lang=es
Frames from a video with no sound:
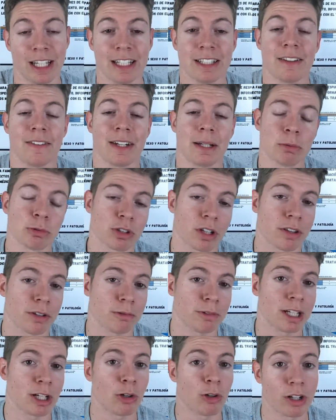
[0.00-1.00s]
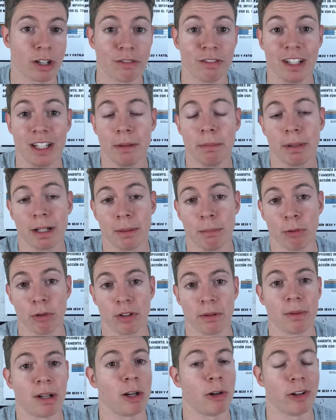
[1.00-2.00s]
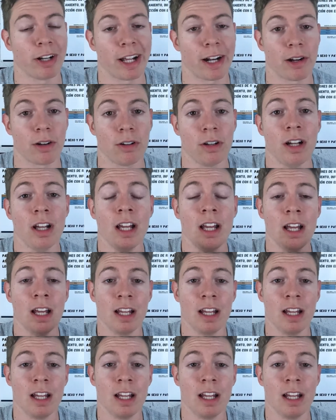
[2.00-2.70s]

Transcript: Y ahí tendríamos que hacer una ecografía para poder valorarlo.